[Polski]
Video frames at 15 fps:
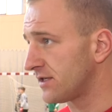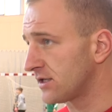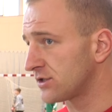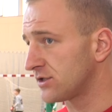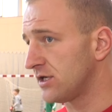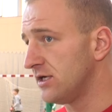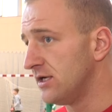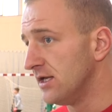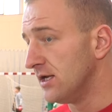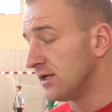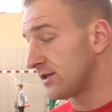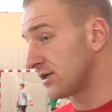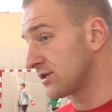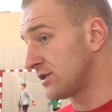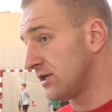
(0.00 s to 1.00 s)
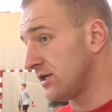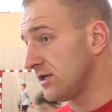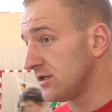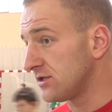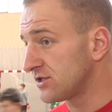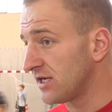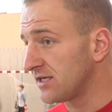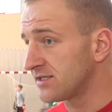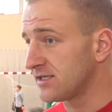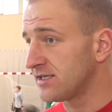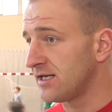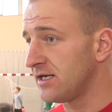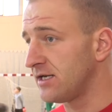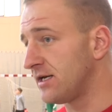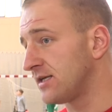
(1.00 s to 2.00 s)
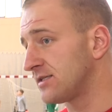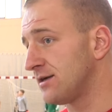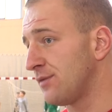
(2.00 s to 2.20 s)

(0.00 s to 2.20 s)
Także, także szanse dalej na